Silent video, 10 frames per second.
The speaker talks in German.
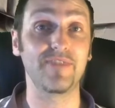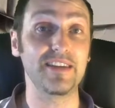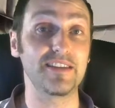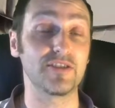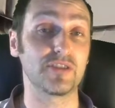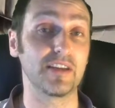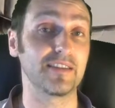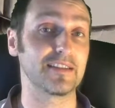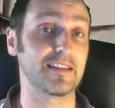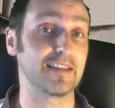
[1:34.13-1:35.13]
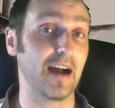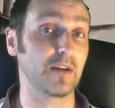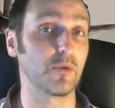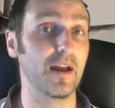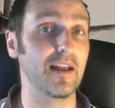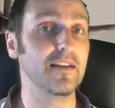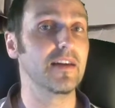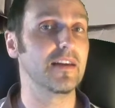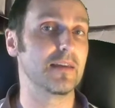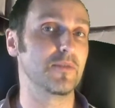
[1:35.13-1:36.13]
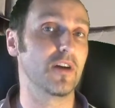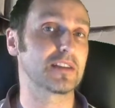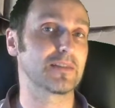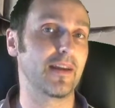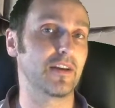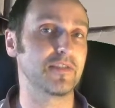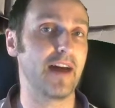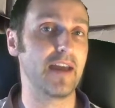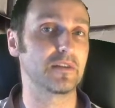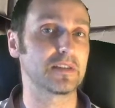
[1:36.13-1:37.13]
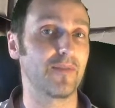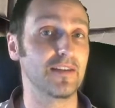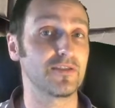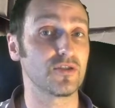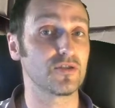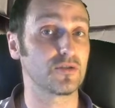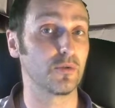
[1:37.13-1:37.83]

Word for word: wie sich denn das jetzt aktuell im Jahr 2021